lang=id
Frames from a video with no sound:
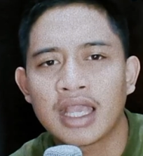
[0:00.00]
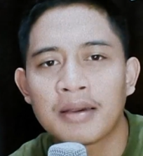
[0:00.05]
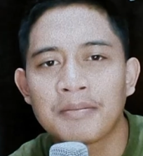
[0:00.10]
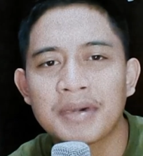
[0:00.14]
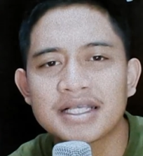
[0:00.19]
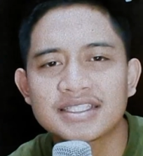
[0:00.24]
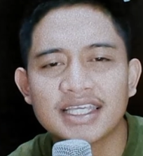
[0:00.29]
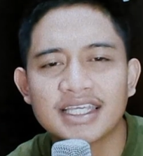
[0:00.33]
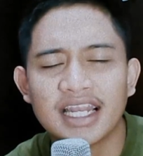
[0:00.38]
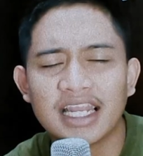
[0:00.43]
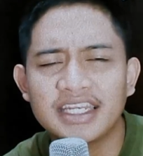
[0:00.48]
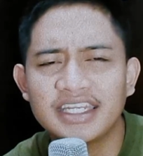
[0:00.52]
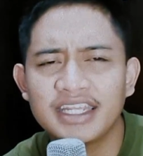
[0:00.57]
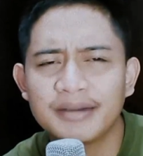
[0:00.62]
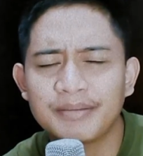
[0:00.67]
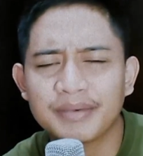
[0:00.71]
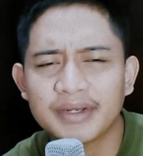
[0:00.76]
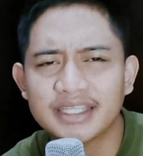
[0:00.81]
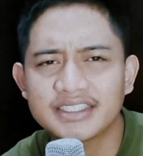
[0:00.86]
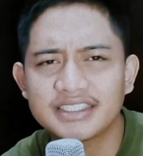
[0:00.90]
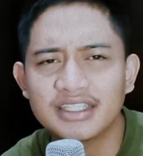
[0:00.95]
Masalah
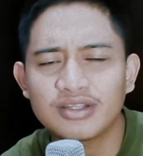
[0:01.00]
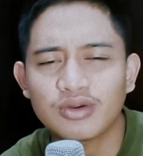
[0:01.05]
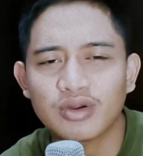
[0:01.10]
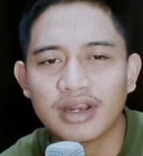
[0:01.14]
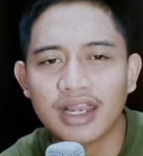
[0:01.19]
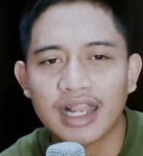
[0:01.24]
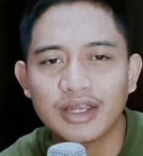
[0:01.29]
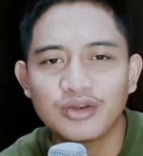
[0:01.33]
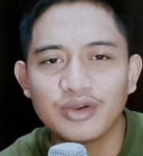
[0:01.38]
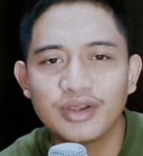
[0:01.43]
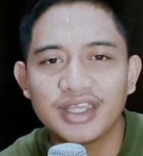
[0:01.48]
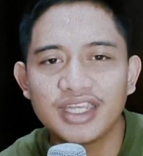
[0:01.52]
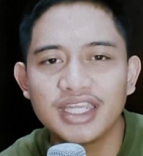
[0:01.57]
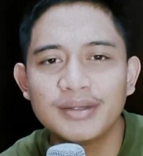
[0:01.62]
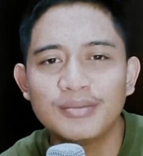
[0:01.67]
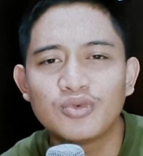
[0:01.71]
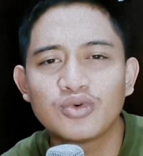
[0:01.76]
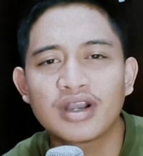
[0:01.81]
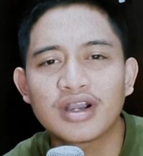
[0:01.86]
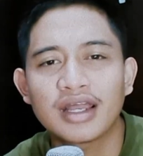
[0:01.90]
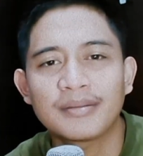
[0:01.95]
depresi Ronaldo ini
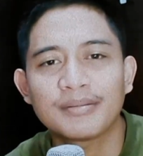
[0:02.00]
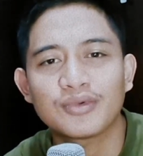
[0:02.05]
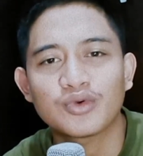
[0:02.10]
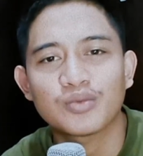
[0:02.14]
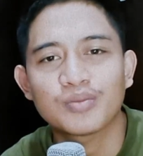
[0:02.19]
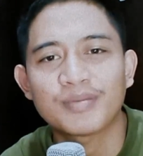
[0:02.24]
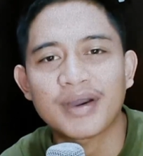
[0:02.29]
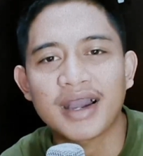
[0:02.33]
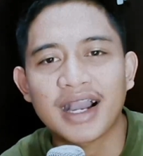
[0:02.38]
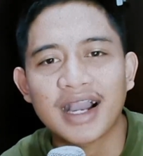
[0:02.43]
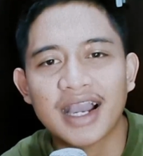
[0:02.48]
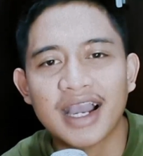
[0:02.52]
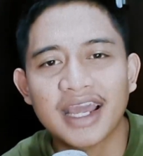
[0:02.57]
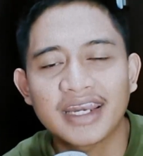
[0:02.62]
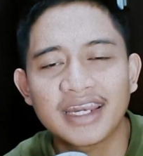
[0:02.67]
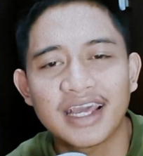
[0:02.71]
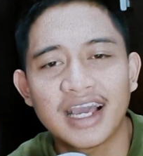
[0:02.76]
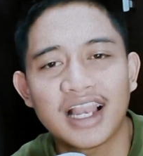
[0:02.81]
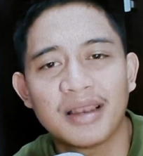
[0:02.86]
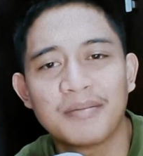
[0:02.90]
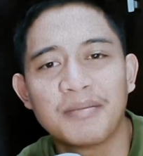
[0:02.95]
bukan merupakan
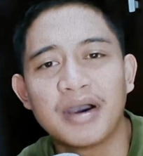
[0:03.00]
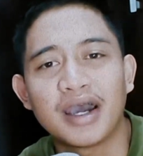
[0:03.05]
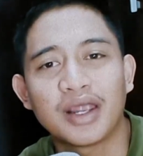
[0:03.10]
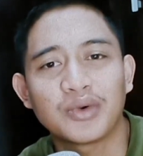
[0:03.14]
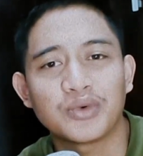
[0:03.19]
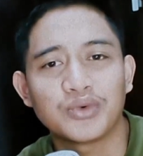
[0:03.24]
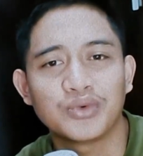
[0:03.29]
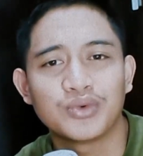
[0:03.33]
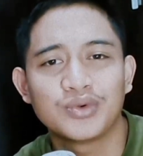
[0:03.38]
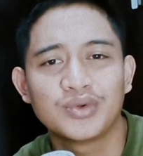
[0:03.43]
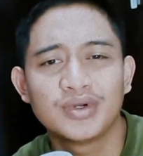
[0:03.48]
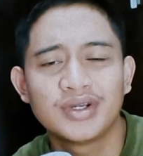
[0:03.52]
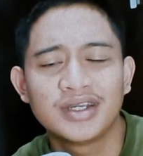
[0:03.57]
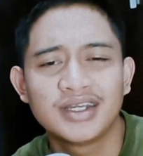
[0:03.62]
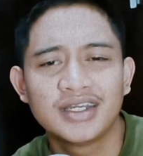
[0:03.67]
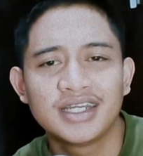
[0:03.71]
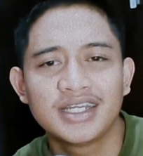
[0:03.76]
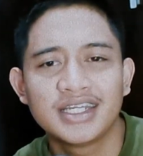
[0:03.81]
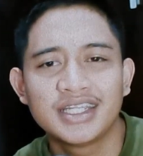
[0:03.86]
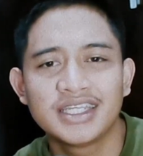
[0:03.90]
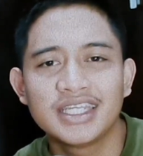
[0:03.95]
hal baru.
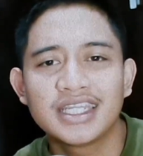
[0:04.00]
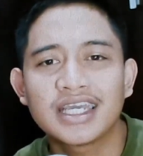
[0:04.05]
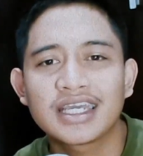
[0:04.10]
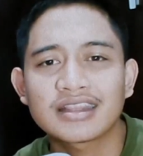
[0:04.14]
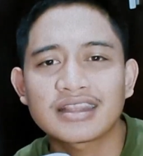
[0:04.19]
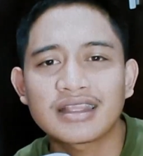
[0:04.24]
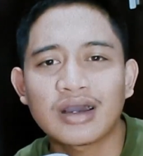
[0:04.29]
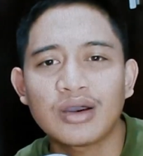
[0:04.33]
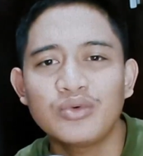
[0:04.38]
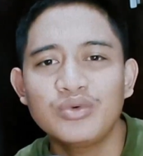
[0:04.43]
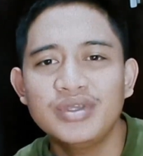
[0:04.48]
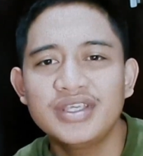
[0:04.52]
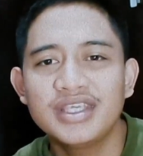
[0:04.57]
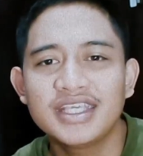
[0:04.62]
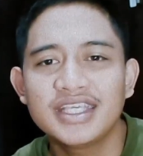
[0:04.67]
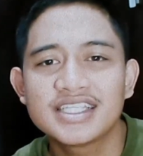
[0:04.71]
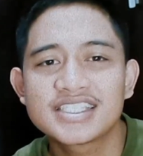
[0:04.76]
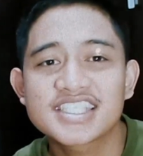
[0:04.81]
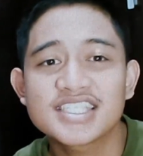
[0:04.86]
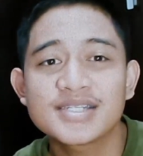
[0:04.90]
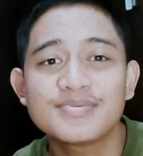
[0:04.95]

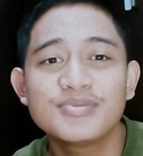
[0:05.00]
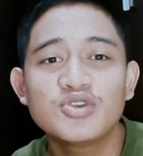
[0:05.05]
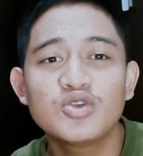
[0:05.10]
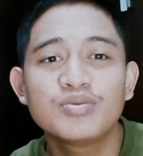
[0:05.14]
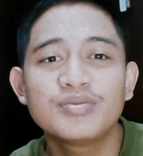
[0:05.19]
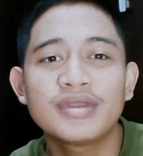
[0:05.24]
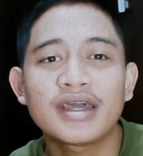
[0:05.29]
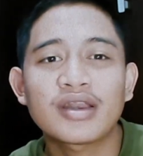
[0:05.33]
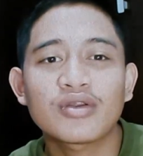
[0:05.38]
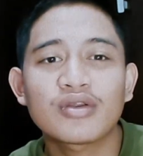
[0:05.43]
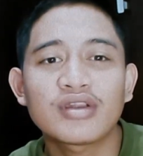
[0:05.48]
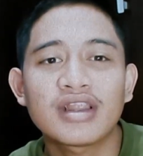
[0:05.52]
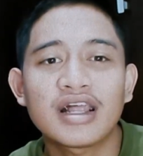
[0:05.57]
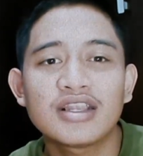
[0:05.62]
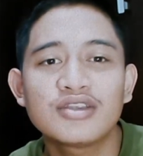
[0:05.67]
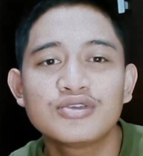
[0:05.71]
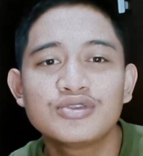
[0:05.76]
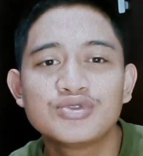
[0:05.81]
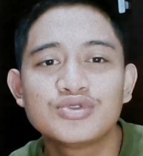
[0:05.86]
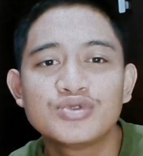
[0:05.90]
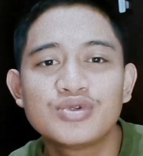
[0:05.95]
Diketahui sebelumnya
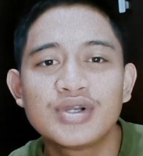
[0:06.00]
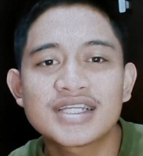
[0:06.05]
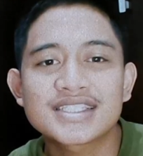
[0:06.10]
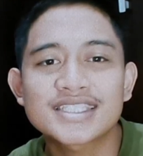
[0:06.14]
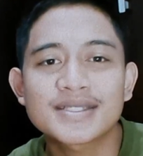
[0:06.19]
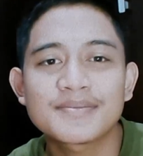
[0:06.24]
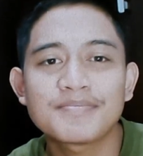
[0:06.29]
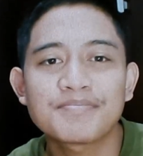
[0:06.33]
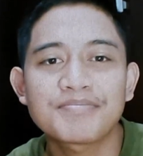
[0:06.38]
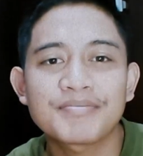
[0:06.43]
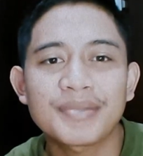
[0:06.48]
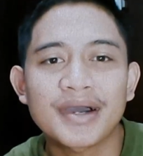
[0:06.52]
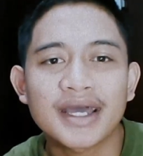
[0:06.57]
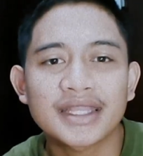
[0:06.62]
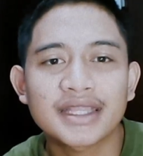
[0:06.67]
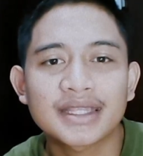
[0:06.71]
Ronaldo juga sempat